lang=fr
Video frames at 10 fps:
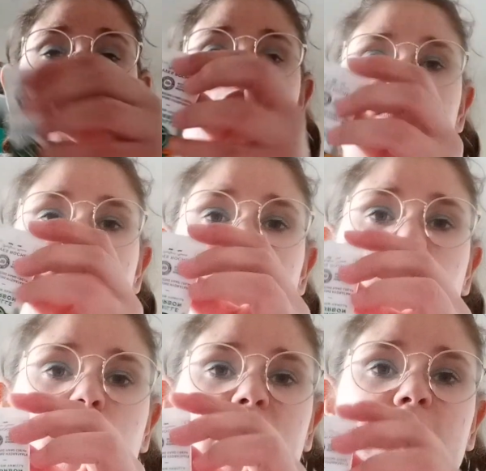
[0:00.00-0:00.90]
Donc ça
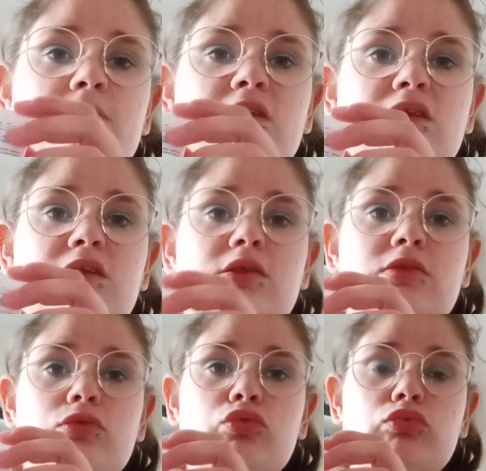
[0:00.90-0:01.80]
ce sont des, petits,
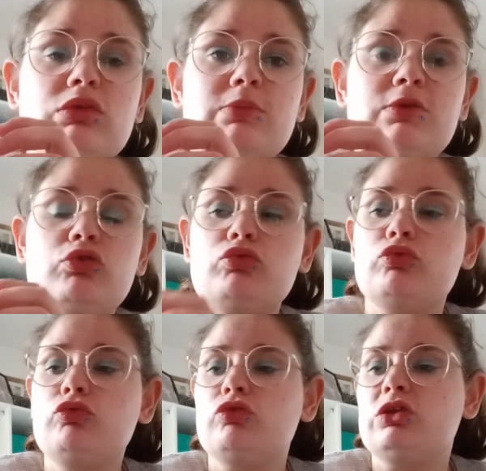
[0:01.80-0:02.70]
ce sont des petites
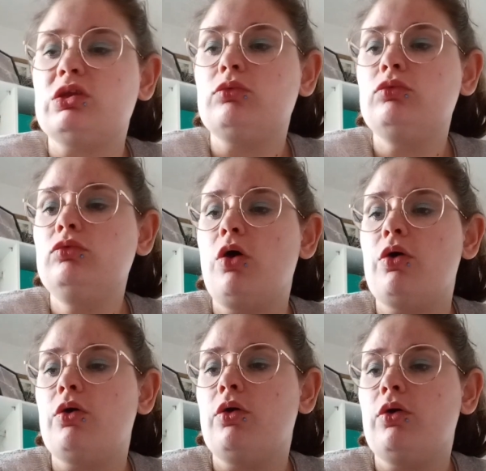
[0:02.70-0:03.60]
choses que j'ai eues
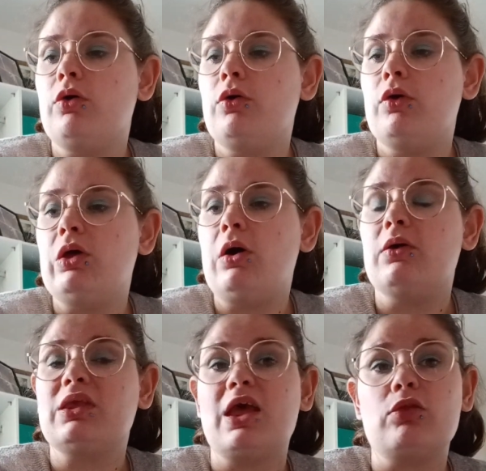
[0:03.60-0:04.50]

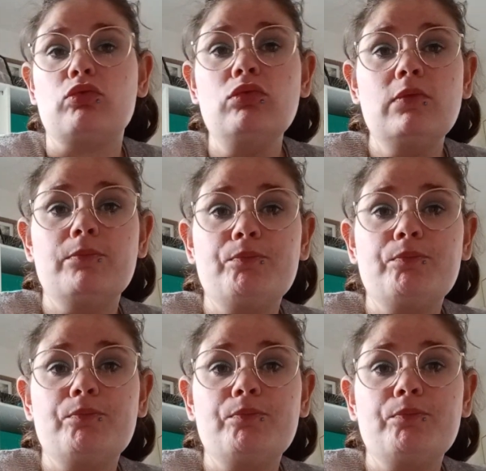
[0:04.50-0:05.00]
en cadeau.